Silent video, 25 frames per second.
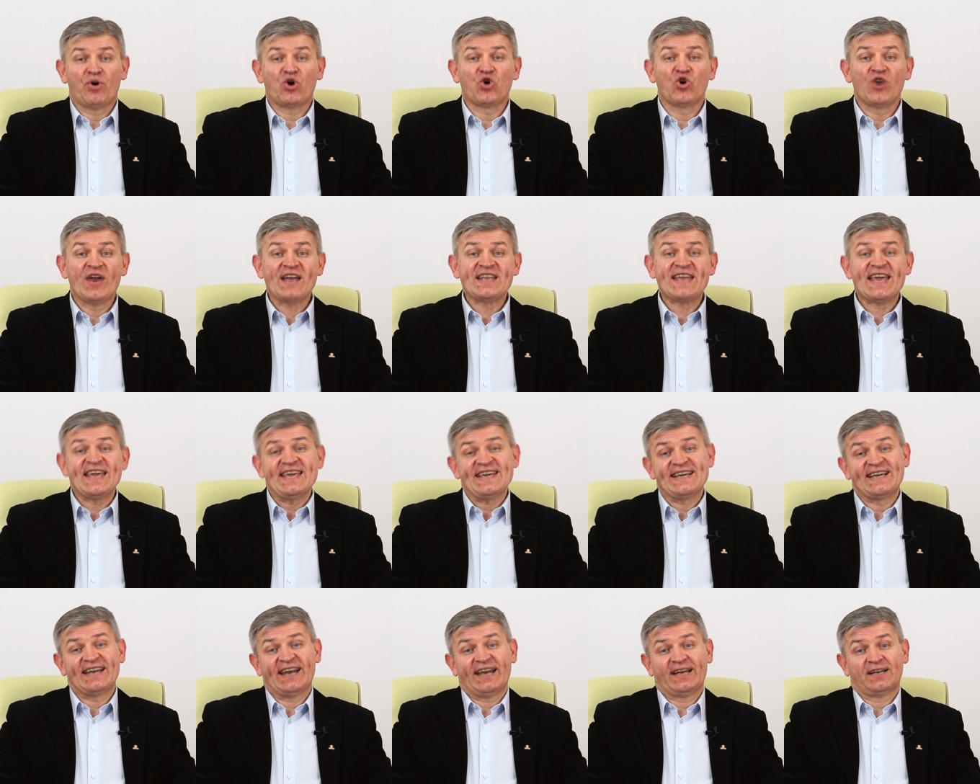Pokolenie
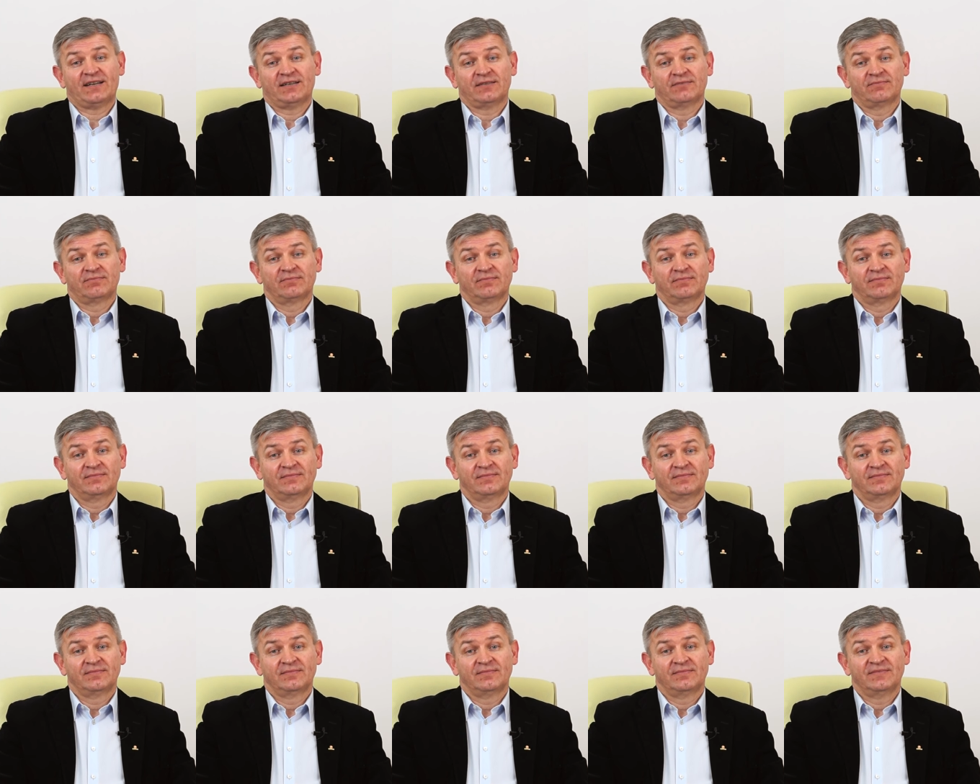Y.
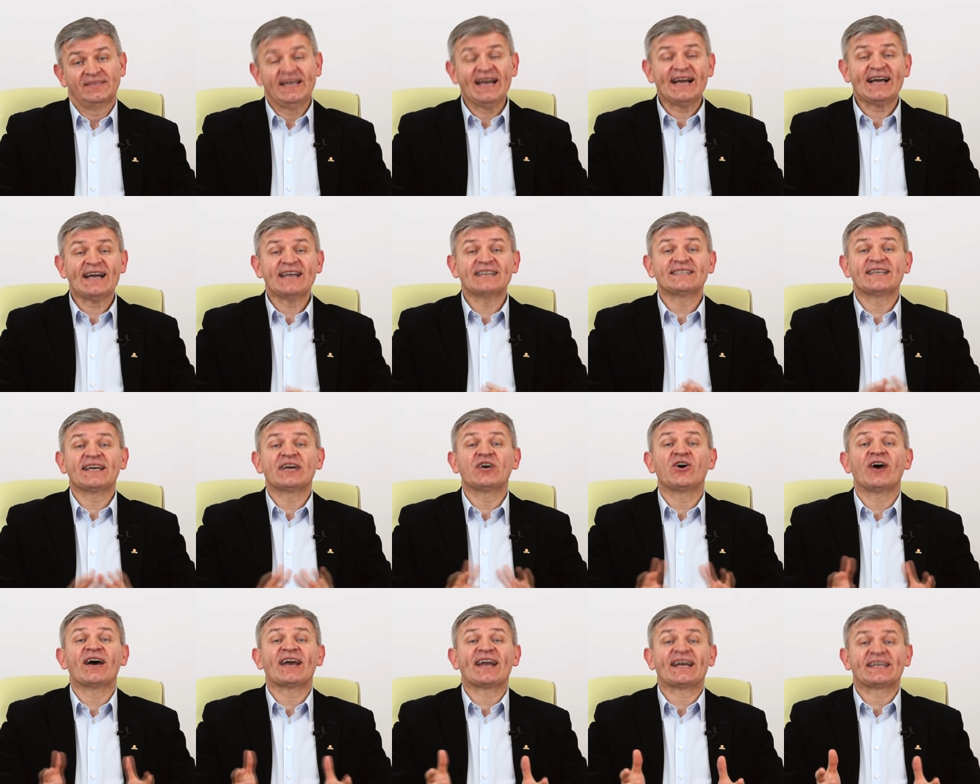Jaka jest
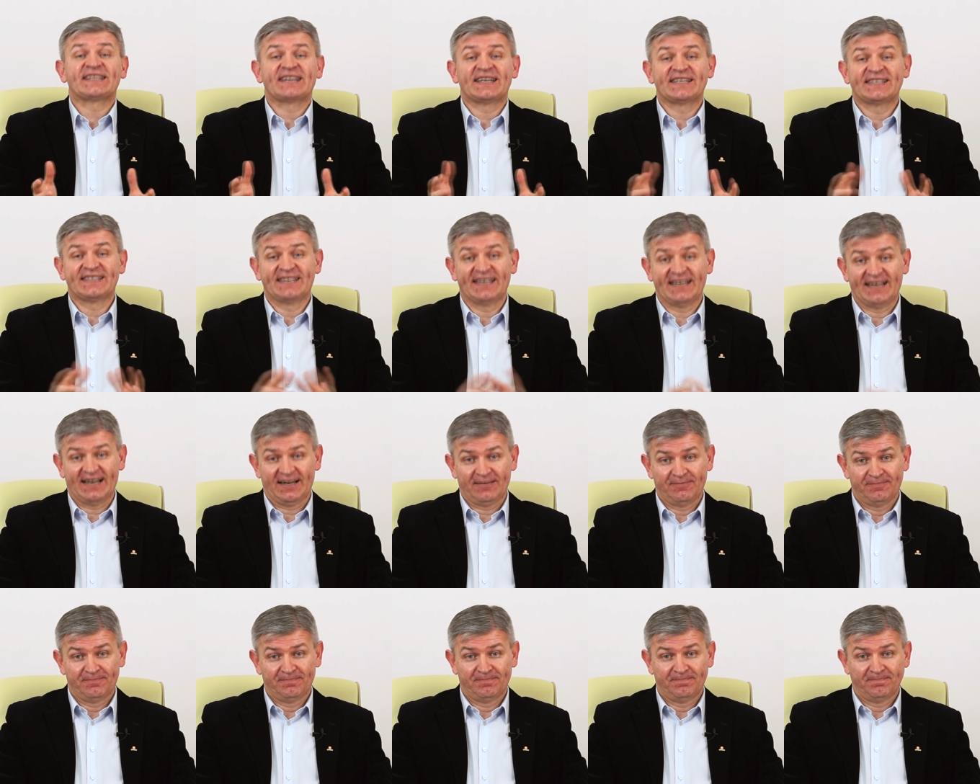jego
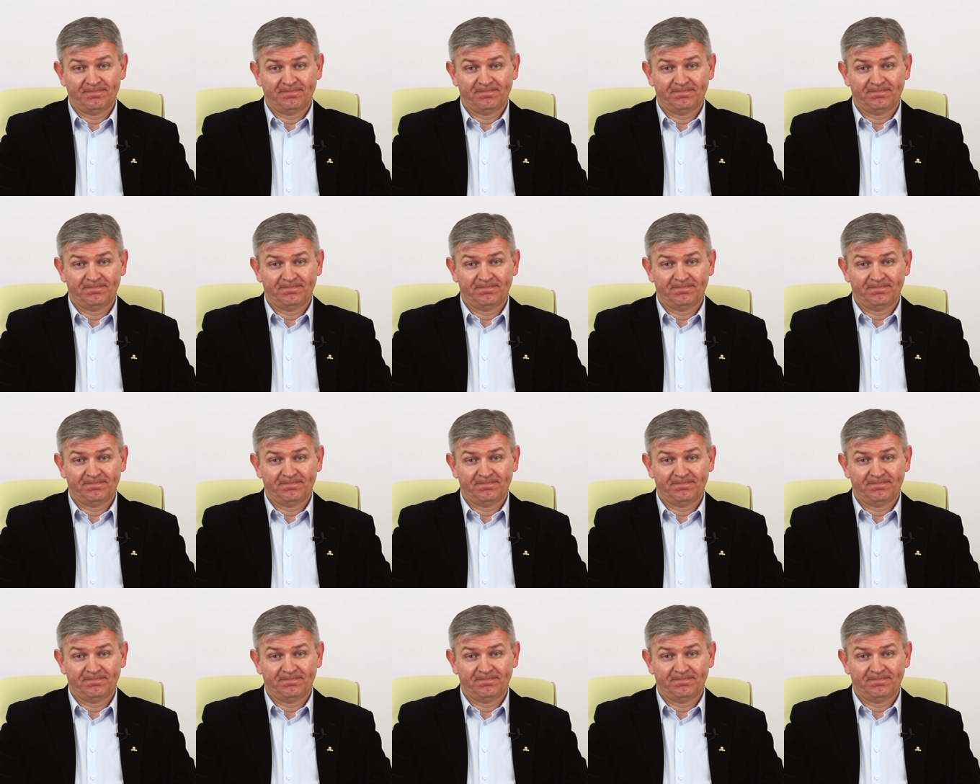charakterystyka?